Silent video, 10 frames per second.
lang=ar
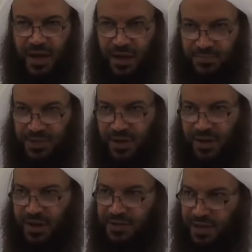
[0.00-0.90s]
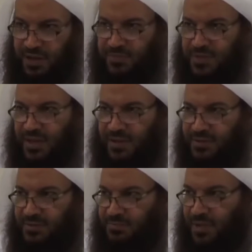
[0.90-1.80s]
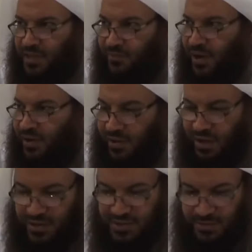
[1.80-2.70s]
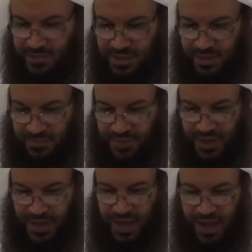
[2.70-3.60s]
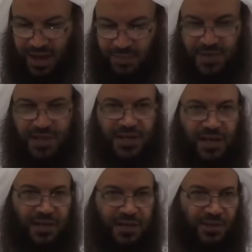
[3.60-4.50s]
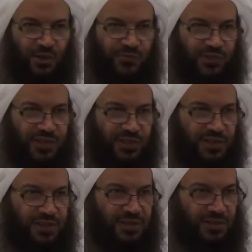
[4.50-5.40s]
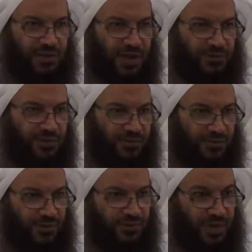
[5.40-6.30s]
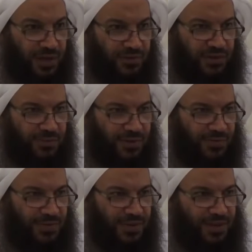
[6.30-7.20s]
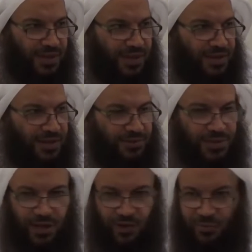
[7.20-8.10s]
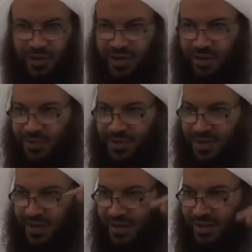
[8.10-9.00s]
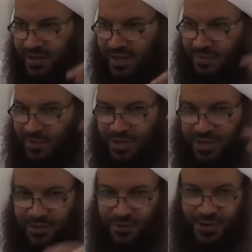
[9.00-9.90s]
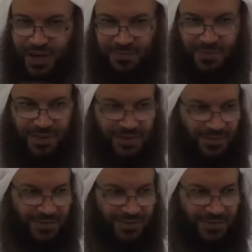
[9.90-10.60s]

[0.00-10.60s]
ألم ترى قد علمت ماذا فعل الله عز وجل ألم يجعل كيدهم في تضليل خط خطة عظيمة انطلقوا من اليمن إلى إلى مكة يريدون هدمها